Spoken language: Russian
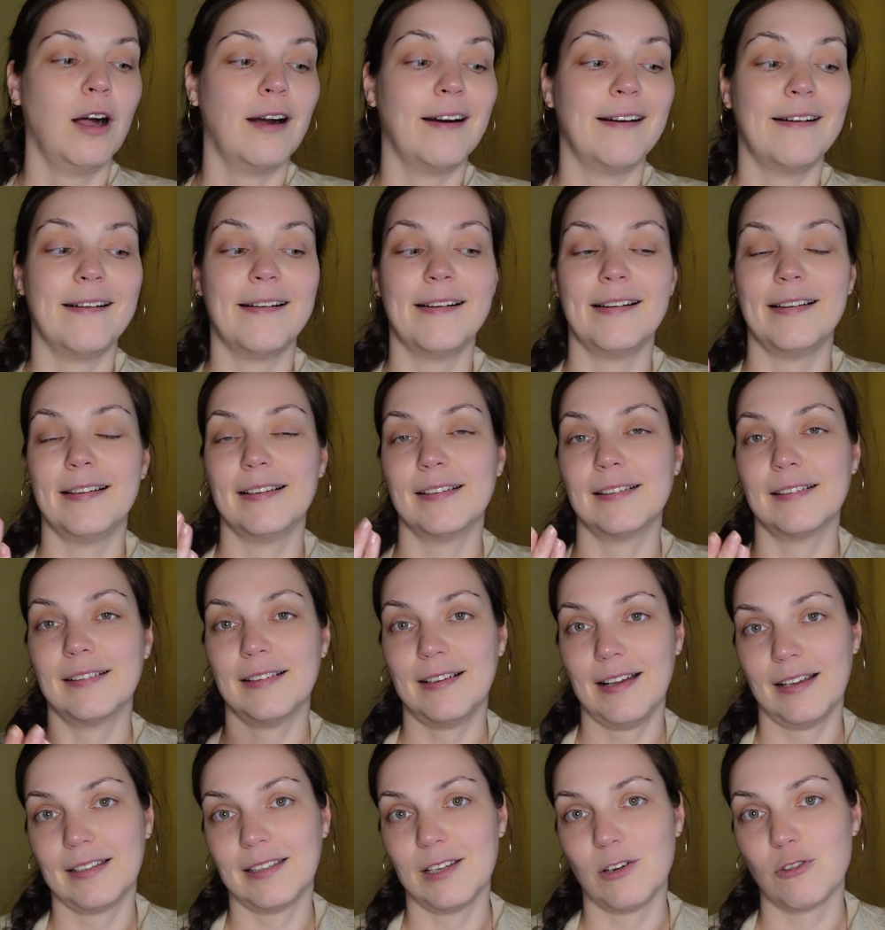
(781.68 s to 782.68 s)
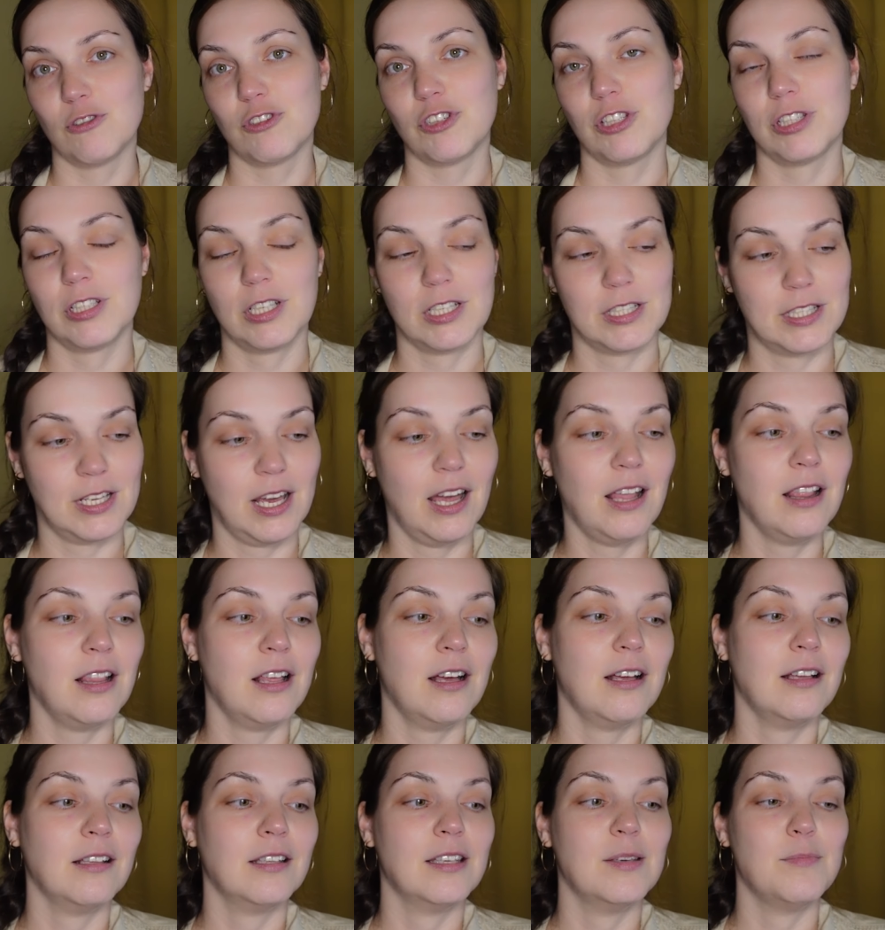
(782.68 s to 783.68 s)
а, как я уже
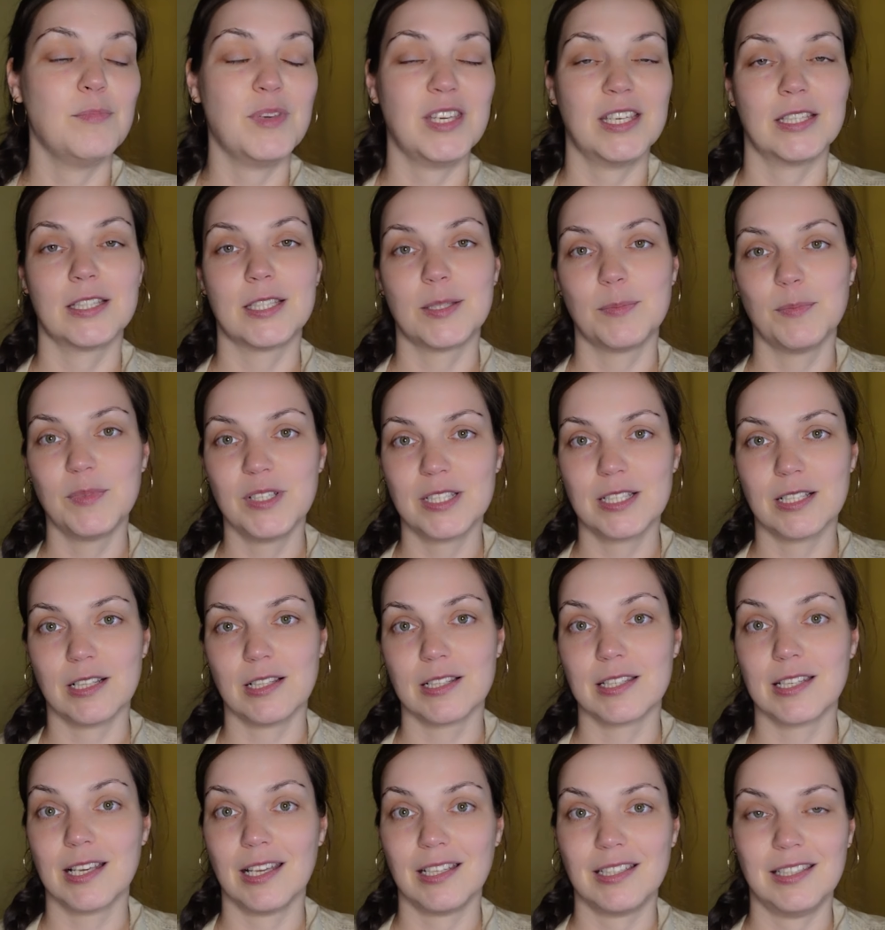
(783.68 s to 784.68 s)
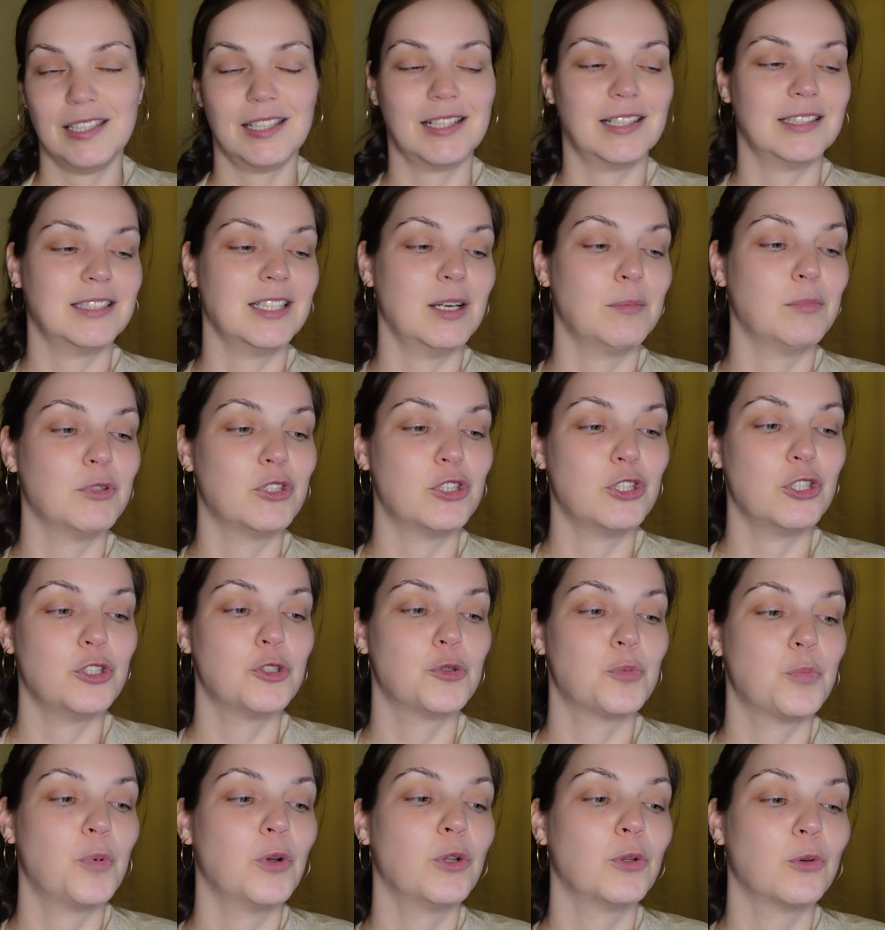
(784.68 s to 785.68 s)
сказала, имеет смысл зайти хотя бы
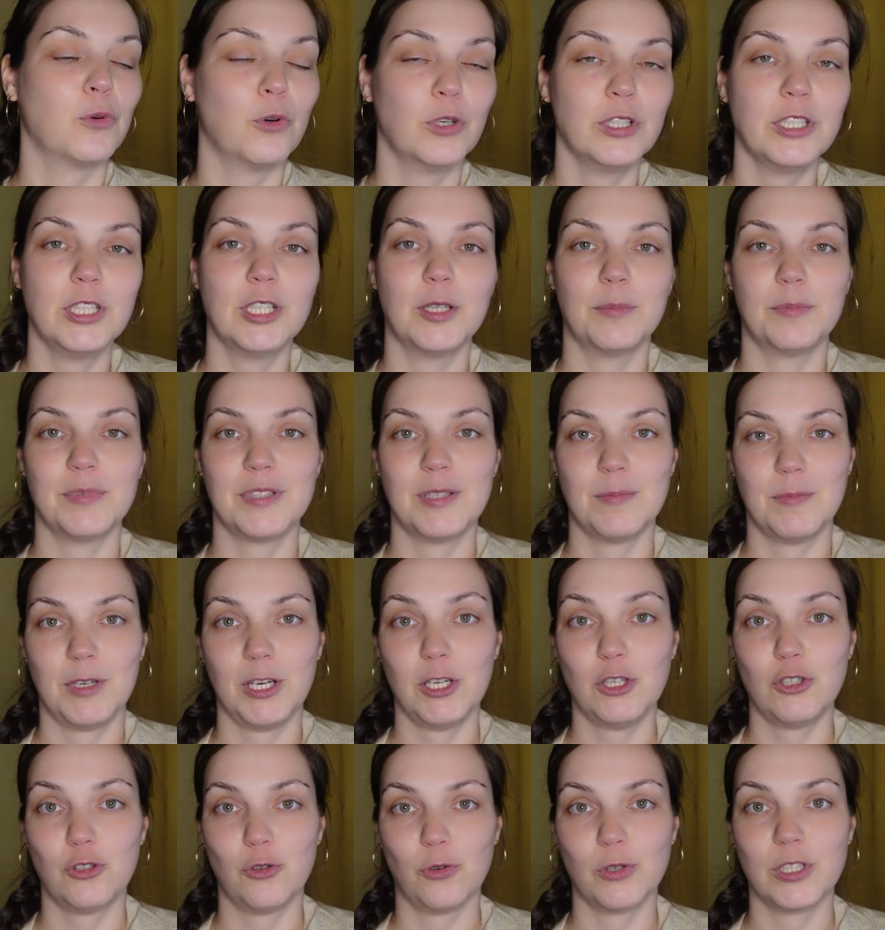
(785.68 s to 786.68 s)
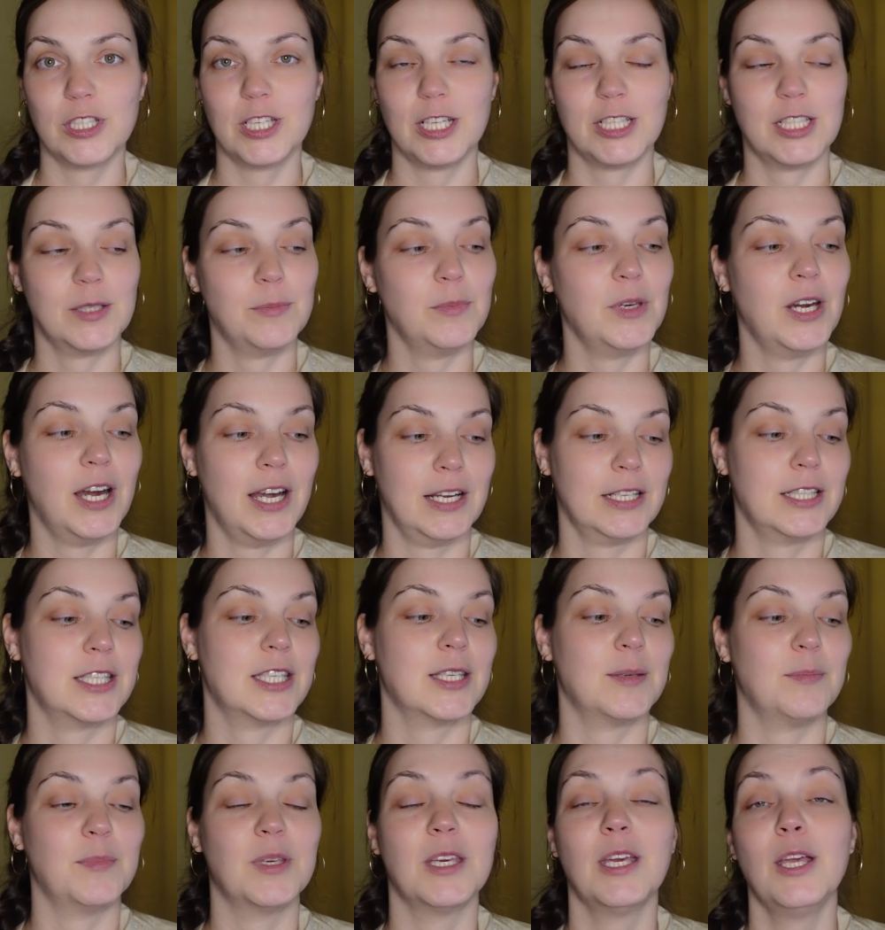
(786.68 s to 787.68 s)
через полгодика, посмотреть, что с этими
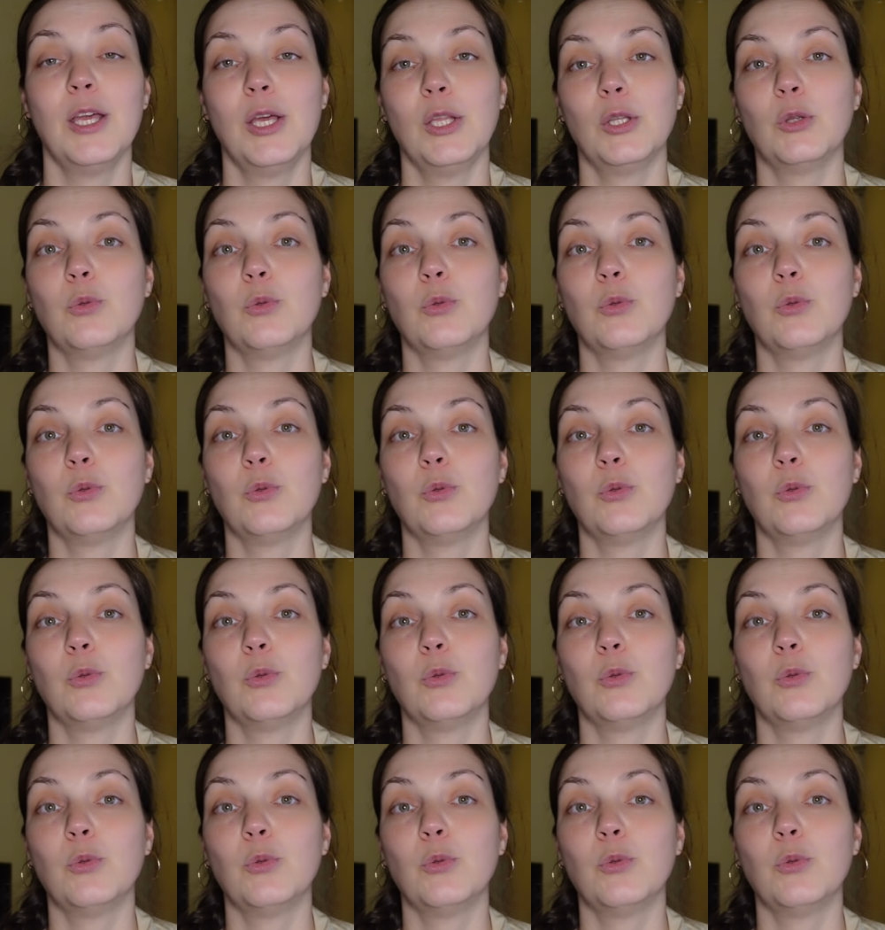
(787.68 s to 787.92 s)
акциями.